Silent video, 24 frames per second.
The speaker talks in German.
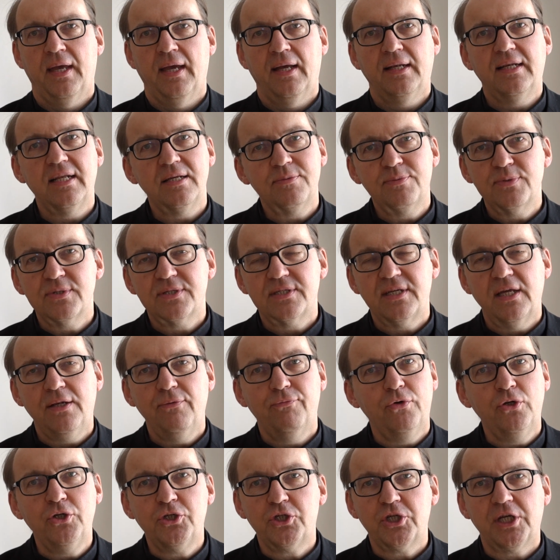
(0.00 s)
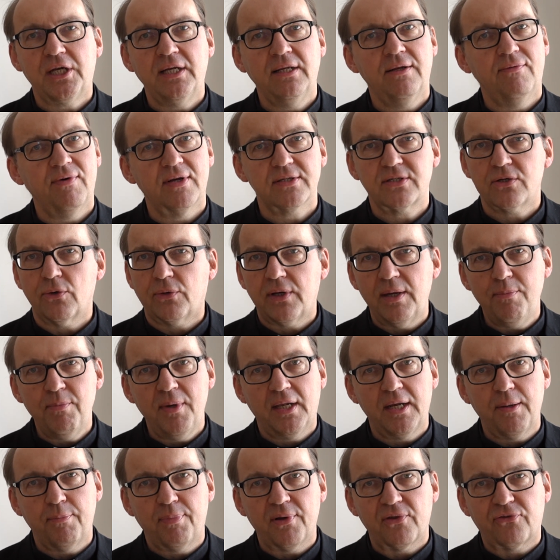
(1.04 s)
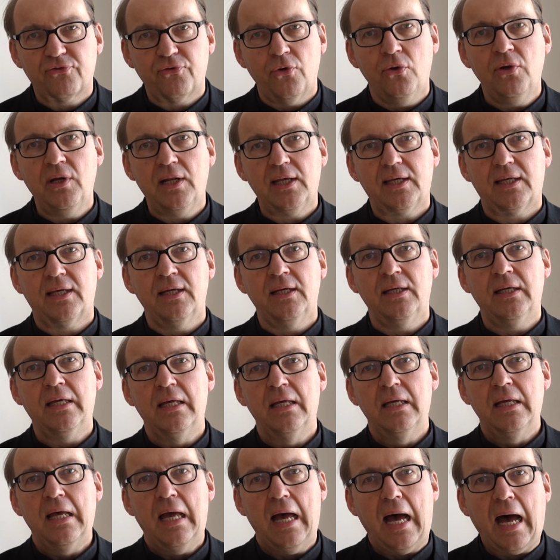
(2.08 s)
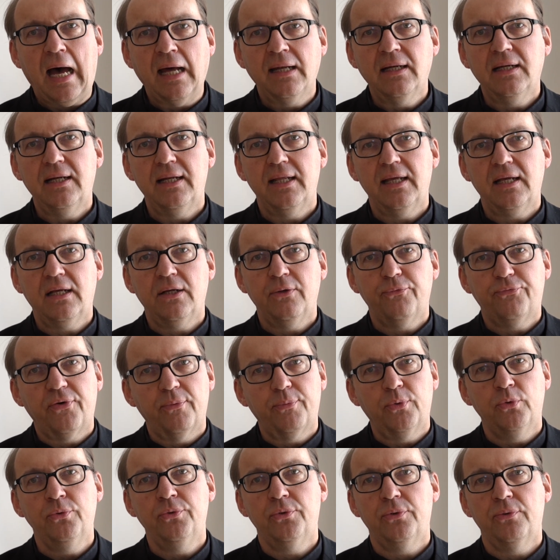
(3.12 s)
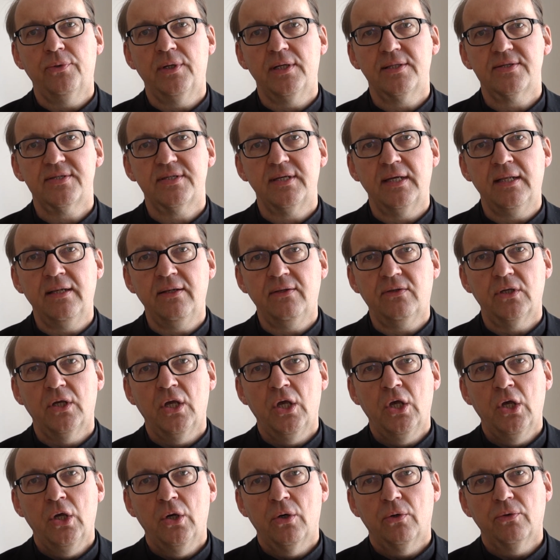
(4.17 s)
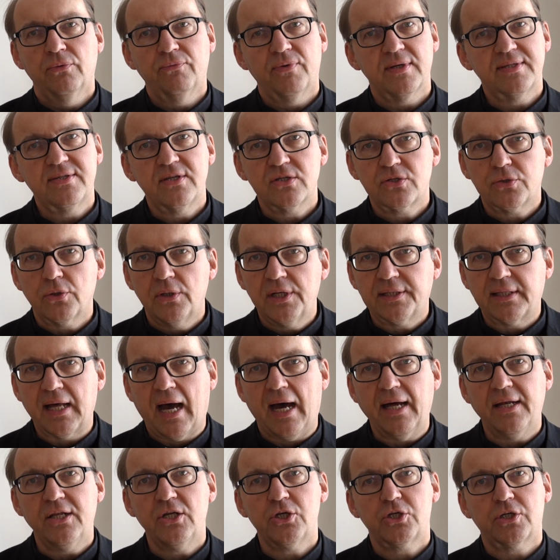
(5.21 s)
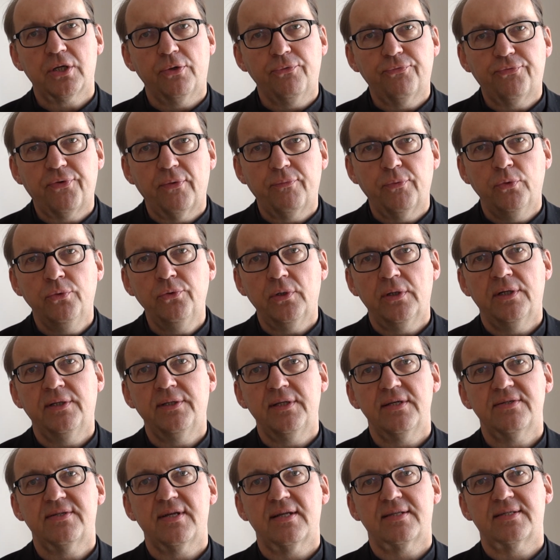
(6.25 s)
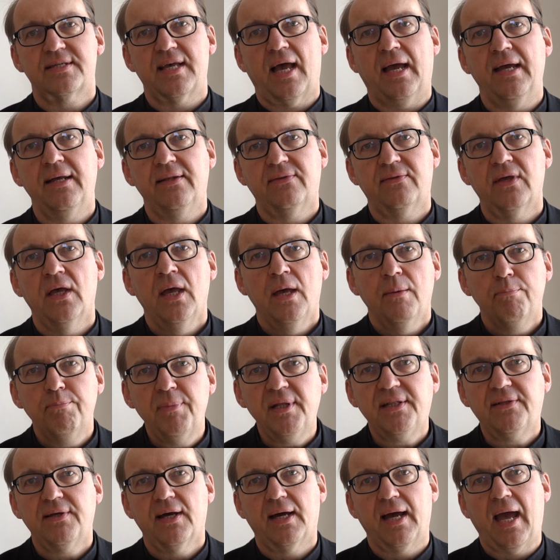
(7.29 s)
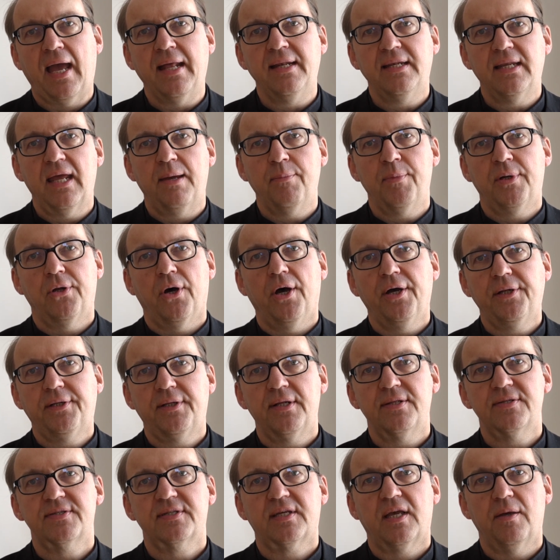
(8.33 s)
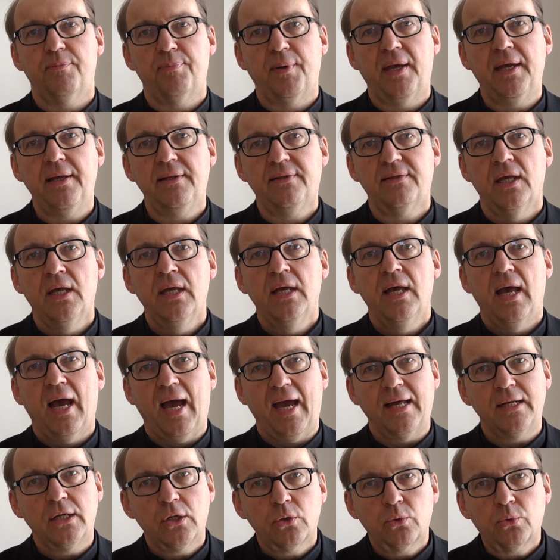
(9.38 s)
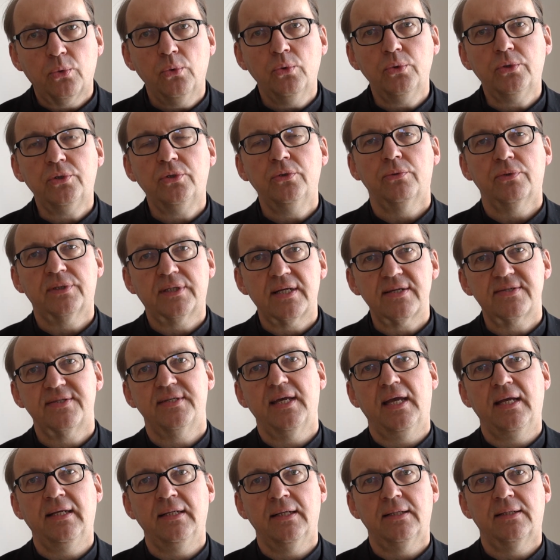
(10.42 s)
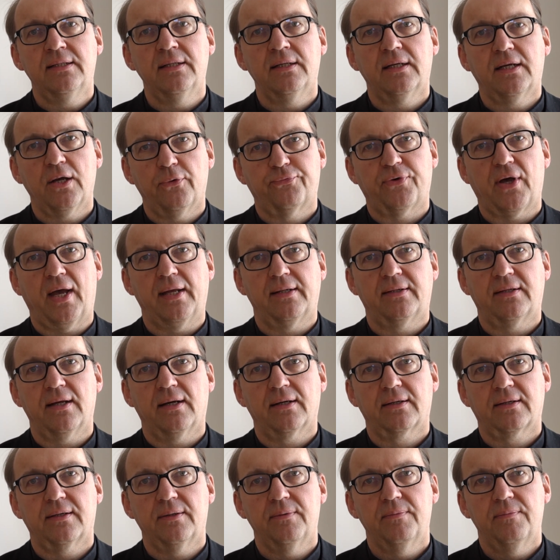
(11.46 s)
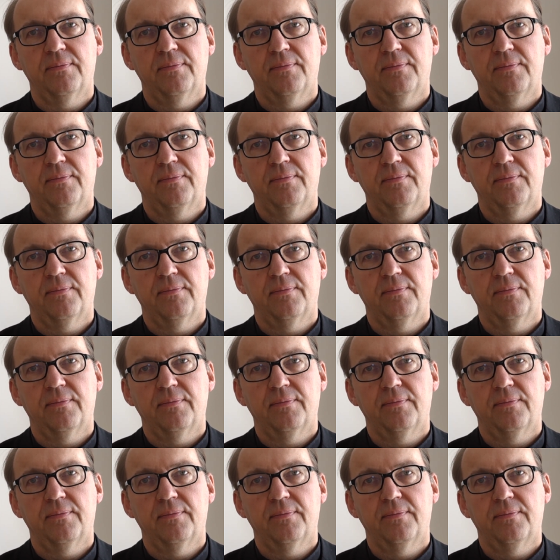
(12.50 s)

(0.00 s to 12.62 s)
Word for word: In diesem Sinn wünsche ich Ihnen, was auch immer Ihre persönlichen Anliegen, Verwundungen sind und was Sie solidarisch an Verwundungen dieser Zeit mit hereinnehmen heute ins Gebet, einen guten und gesegneten Karfreitag.